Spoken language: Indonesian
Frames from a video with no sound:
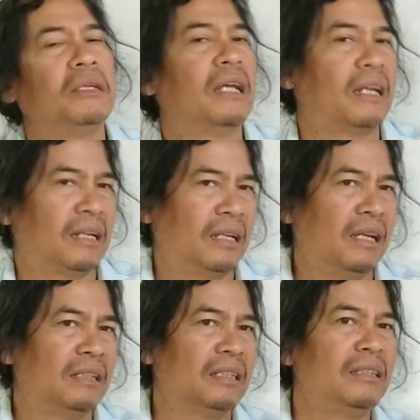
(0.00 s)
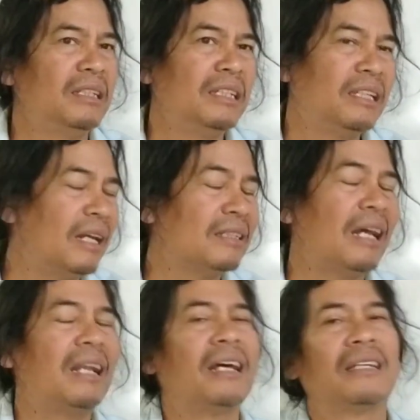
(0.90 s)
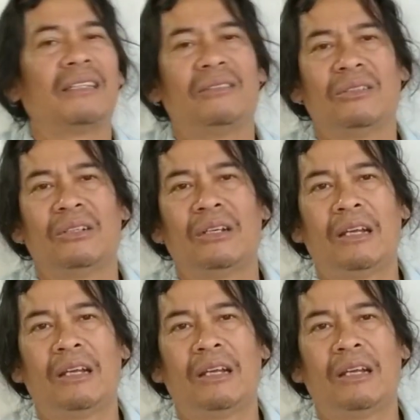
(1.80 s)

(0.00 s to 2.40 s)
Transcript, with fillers: benar. Jadi ini tidak salah gitu.